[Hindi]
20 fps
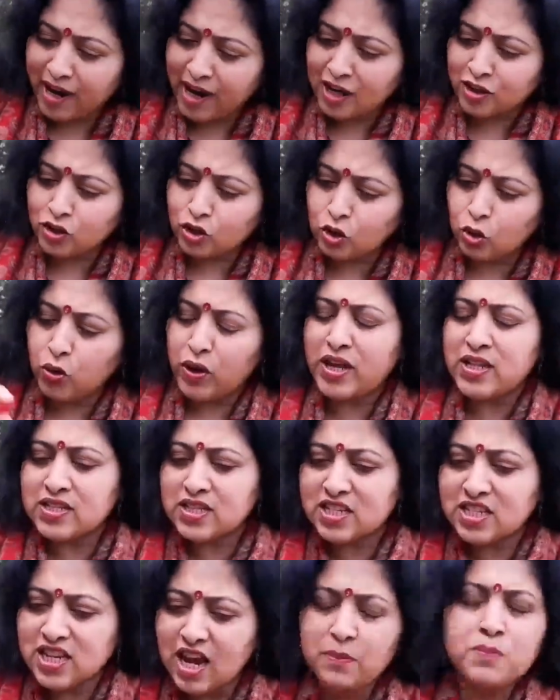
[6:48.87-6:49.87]
परंतु
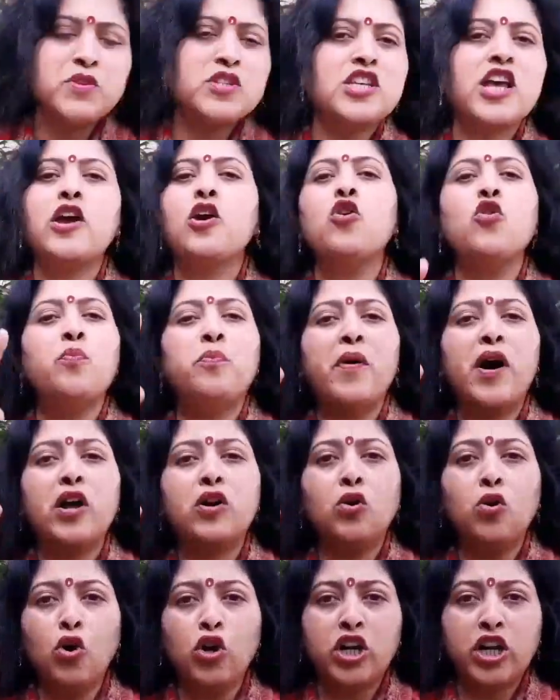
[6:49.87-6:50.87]
इन सब से
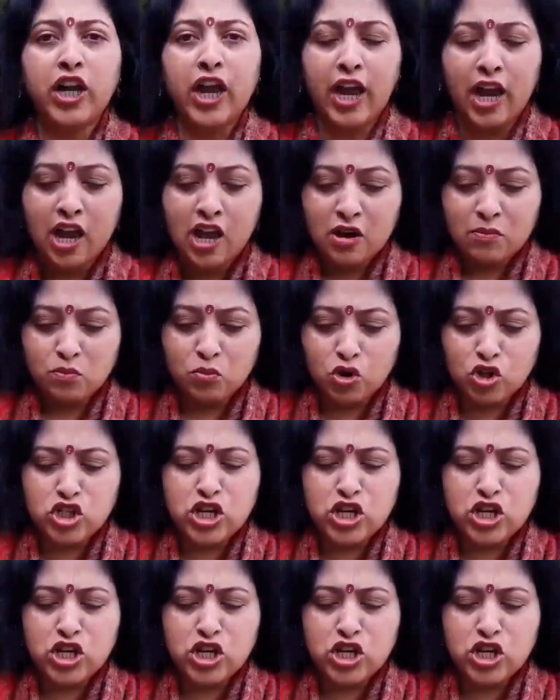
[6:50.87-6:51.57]
ऊपर उठ के